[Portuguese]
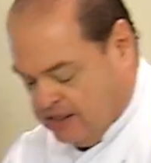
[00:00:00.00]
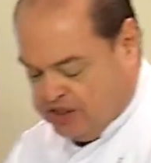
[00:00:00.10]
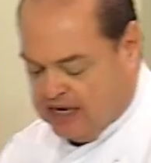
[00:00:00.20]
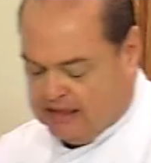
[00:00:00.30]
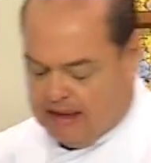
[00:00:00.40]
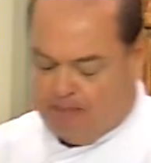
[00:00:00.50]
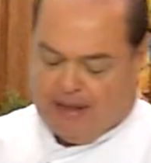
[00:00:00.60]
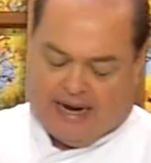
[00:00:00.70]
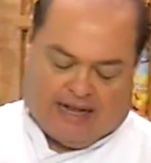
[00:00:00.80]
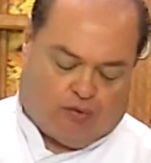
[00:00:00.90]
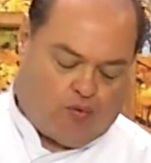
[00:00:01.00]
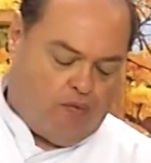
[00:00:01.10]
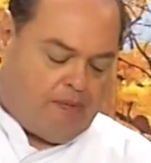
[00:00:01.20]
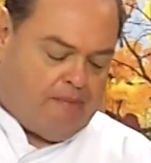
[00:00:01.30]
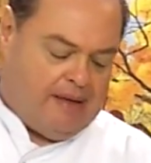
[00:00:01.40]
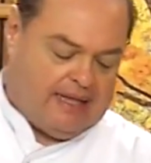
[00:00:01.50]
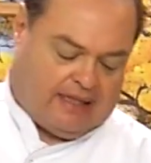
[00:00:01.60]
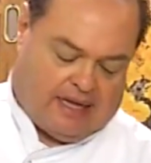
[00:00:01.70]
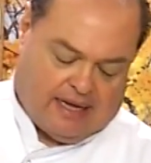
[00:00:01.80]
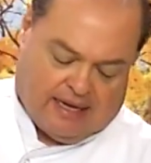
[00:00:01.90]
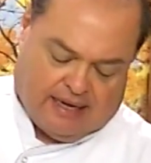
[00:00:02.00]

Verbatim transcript: já temperado com pimenta,